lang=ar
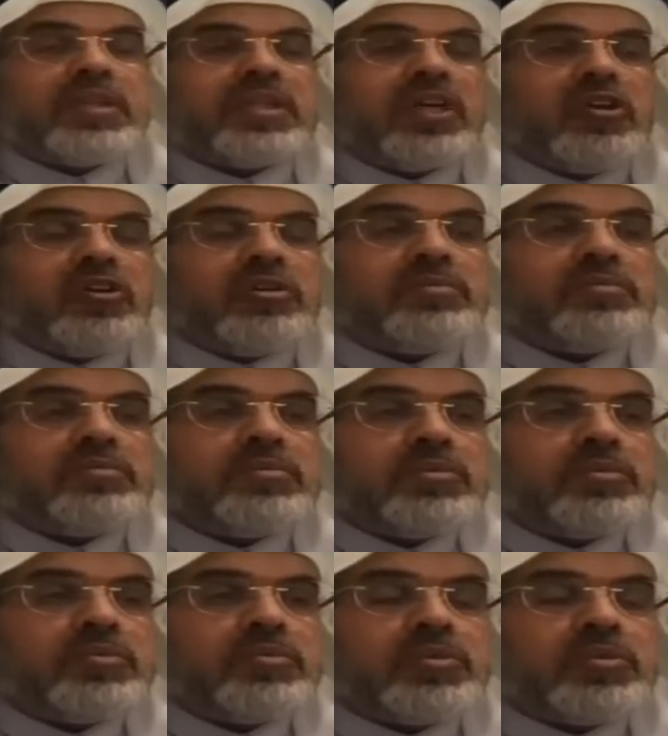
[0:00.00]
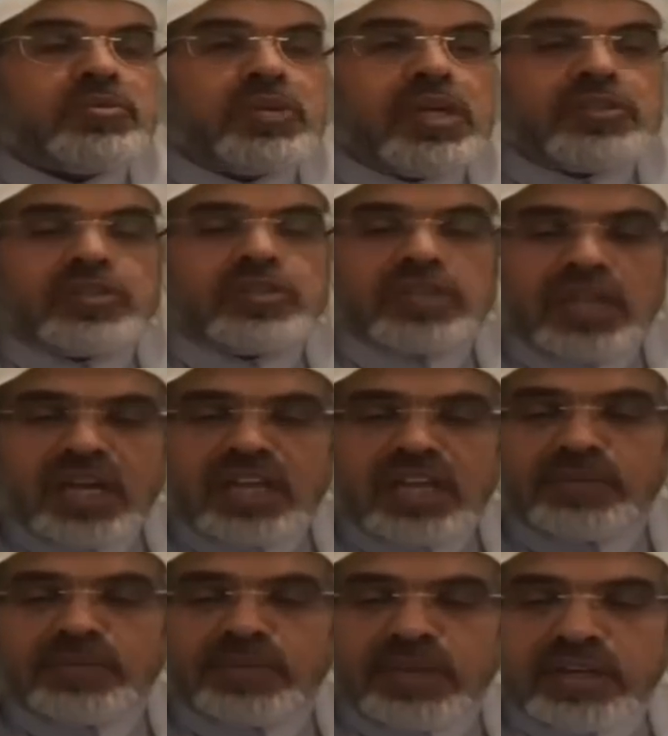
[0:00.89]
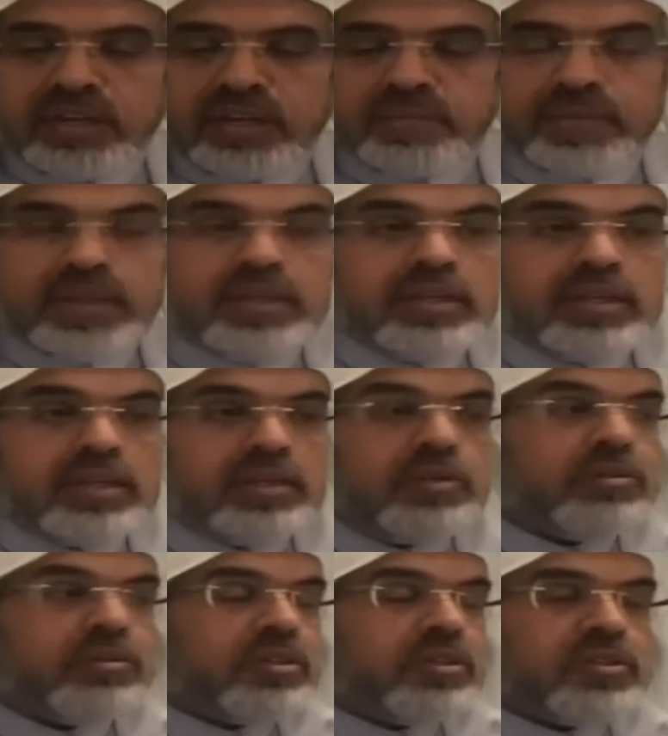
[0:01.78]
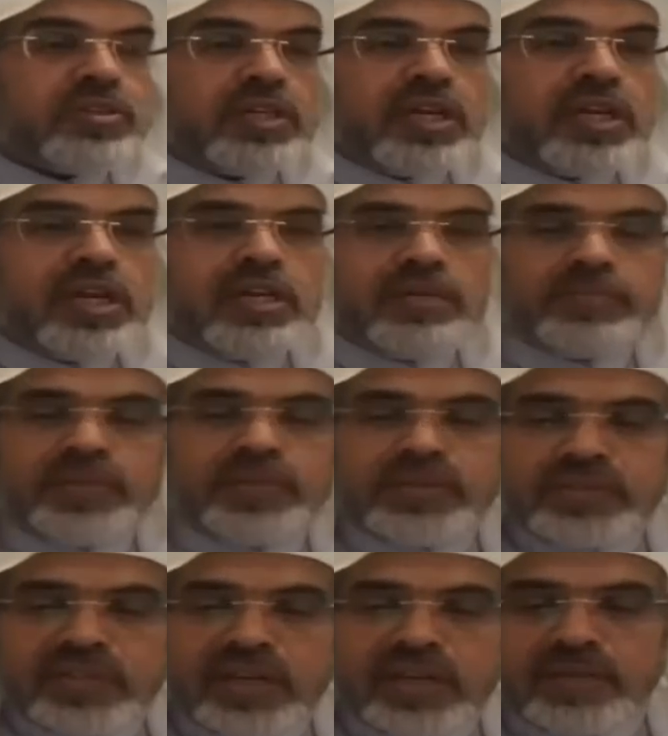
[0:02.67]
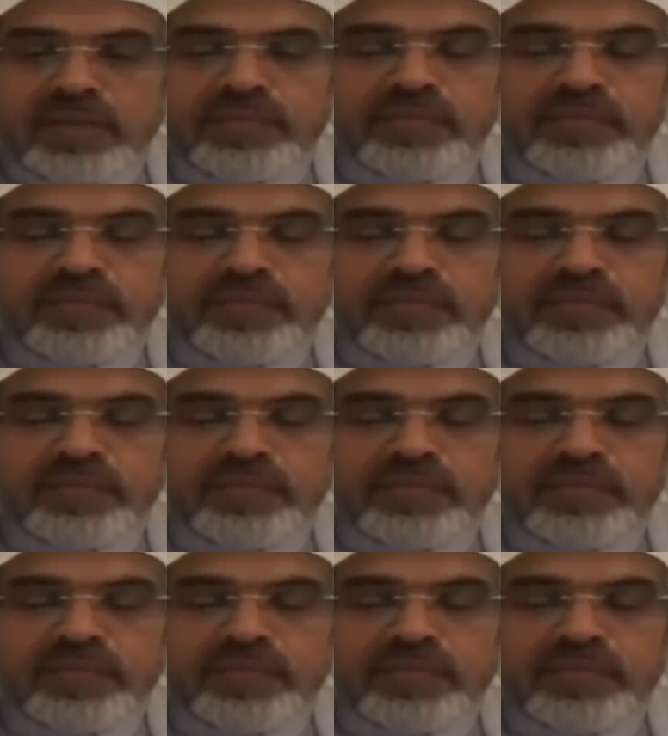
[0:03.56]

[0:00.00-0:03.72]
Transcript: الأم وتناشد خادم الحرمين يطلق سراح بنتها